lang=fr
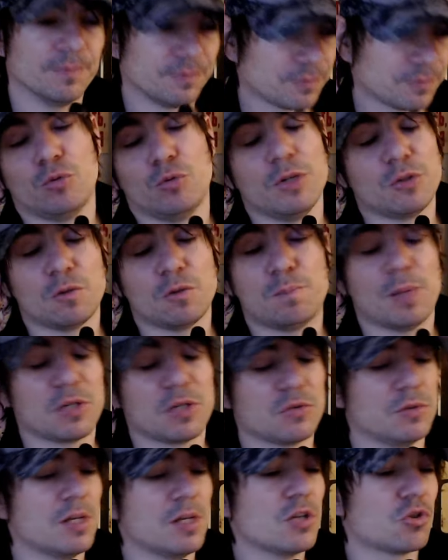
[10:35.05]
Et tous les autres
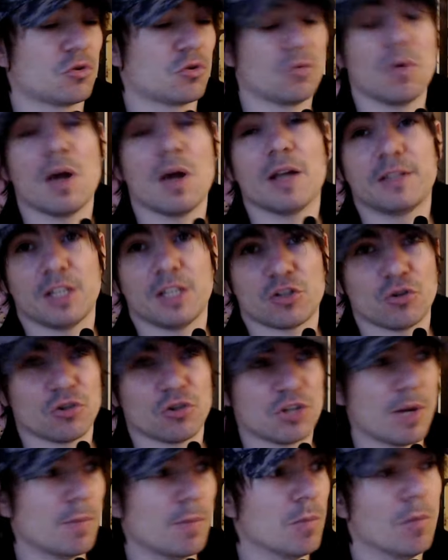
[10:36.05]
personnages sont
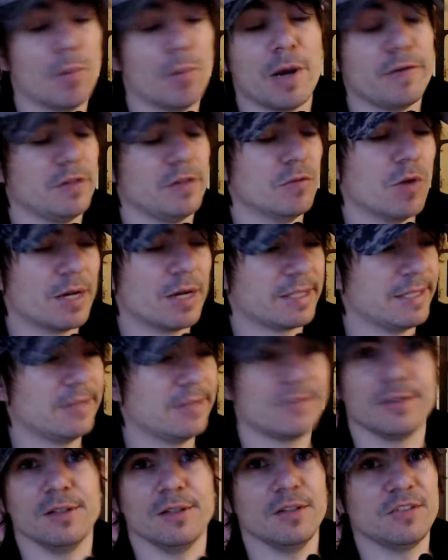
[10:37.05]
interchangeables. Bon bref, niveau
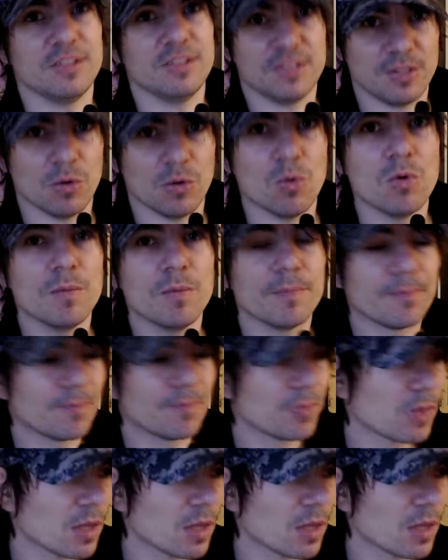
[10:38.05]
acting, c'est zéro.